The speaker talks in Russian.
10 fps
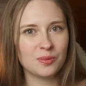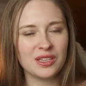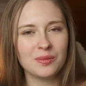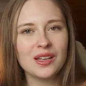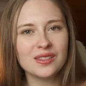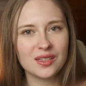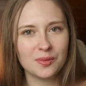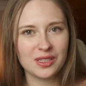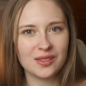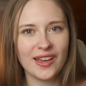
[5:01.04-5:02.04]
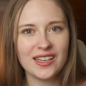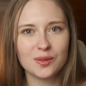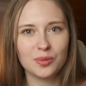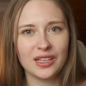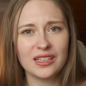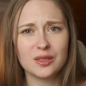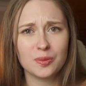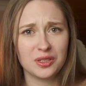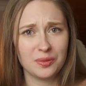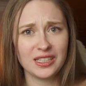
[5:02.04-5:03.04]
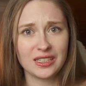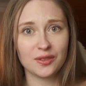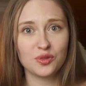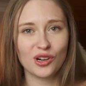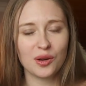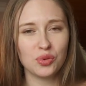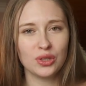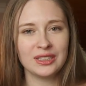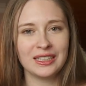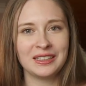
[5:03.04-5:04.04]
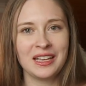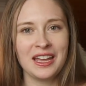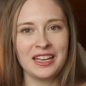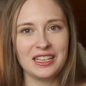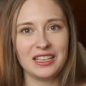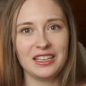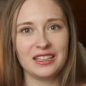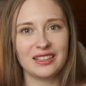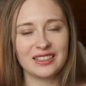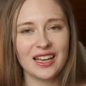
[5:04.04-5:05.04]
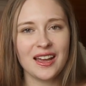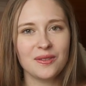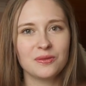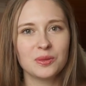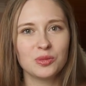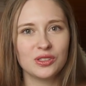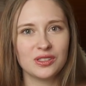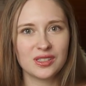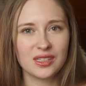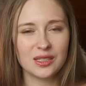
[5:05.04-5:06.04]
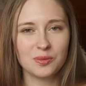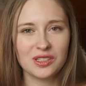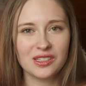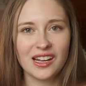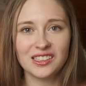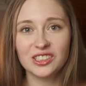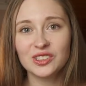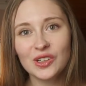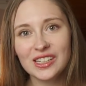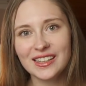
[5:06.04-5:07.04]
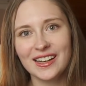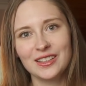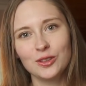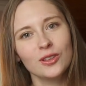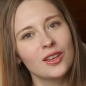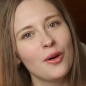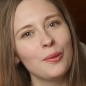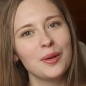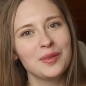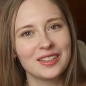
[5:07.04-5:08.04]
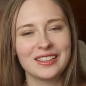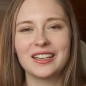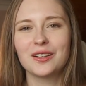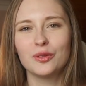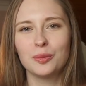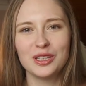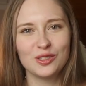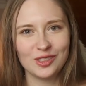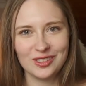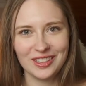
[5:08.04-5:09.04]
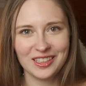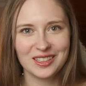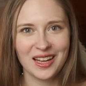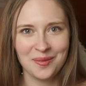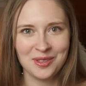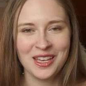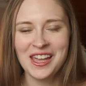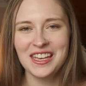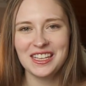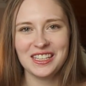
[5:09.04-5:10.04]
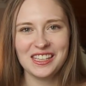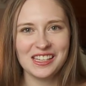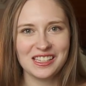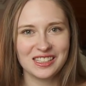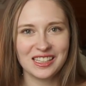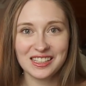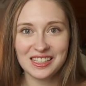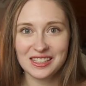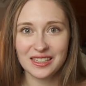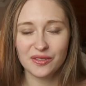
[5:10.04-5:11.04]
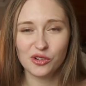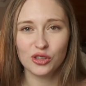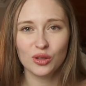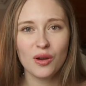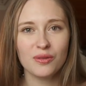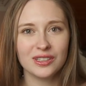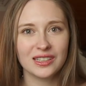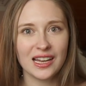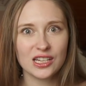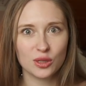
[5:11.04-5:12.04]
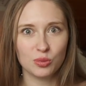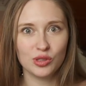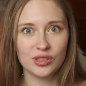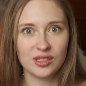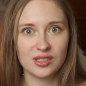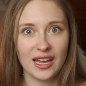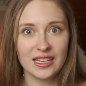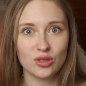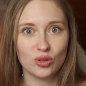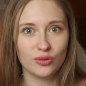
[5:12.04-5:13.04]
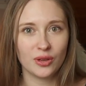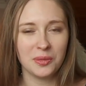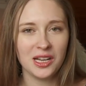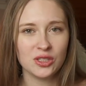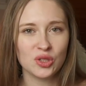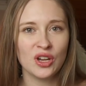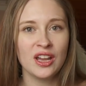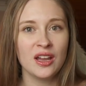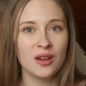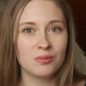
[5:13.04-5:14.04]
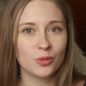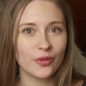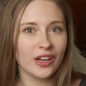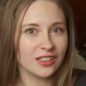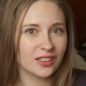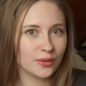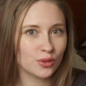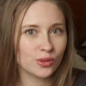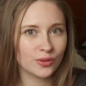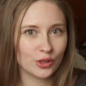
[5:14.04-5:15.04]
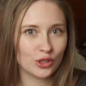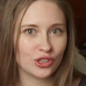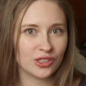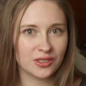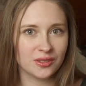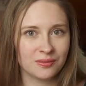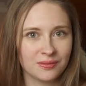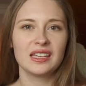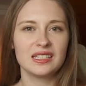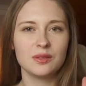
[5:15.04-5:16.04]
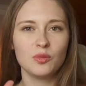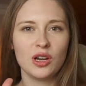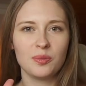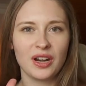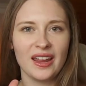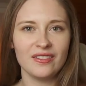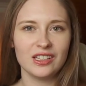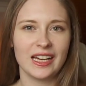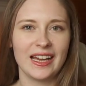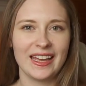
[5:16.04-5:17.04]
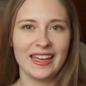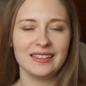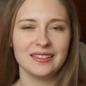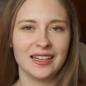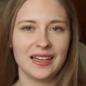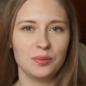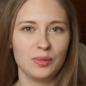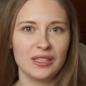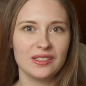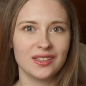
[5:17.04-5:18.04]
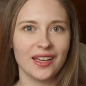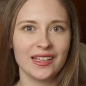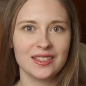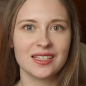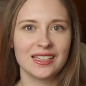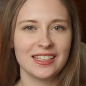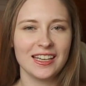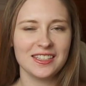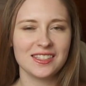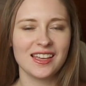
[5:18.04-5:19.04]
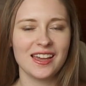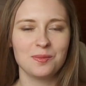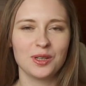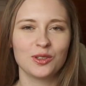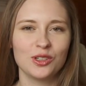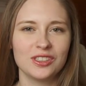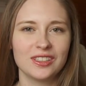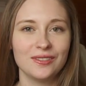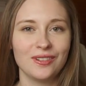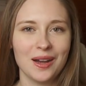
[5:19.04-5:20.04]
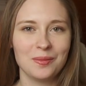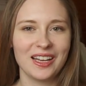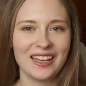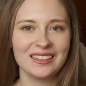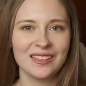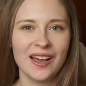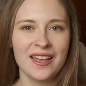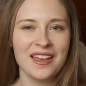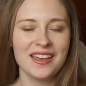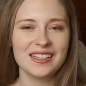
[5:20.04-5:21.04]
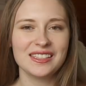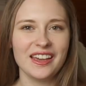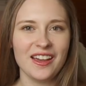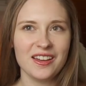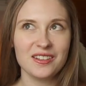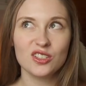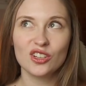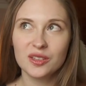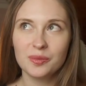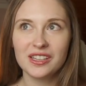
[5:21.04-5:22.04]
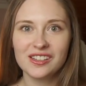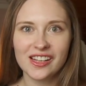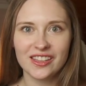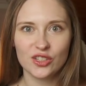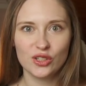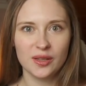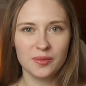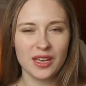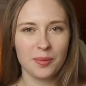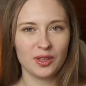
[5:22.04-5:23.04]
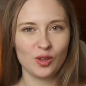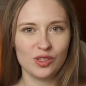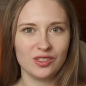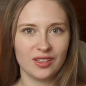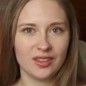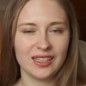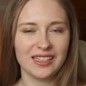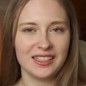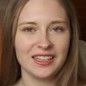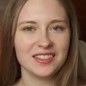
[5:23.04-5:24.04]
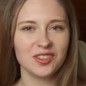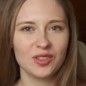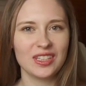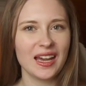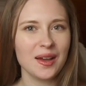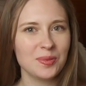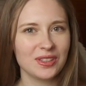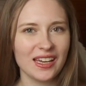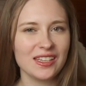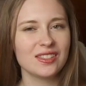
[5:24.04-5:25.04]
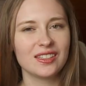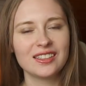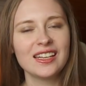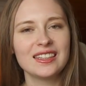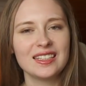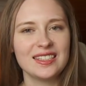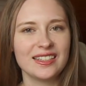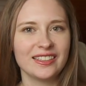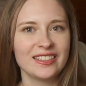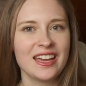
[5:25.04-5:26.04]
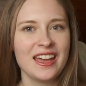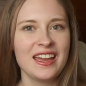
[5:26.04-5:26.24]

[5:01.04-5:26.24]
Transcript: понимать взаимосвязи, пытайтесь понимать, как все работает, и тогда вы будете знать материал не только до того момента, как вы пойдете на экзамен и сдадите его, но вы также будете знать эту информацию информацию буквально на всю свою жизнь. Седьмое правило — это медитация. Я не знаю, подходит ли вам это. Я еще не поняла, даже для меня подходит это или нет, но я пытаюсь иногда это делать.